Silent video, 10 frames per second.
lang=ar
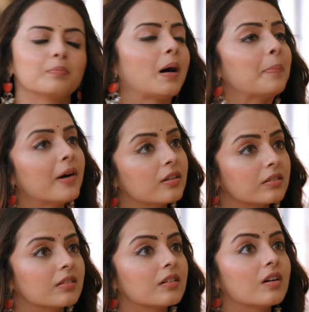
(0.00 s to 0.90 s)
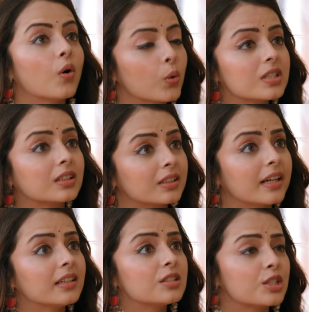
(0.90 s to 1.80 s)
بابا ممكن
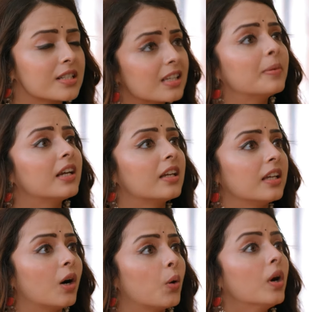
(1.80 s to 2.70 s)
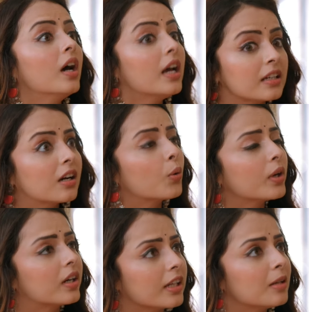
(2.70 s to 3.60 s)
يكون شخص قريب منا هو
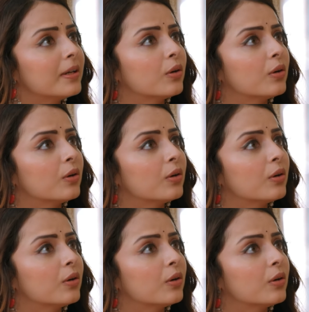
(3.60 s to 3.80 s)
اللي عمل هاي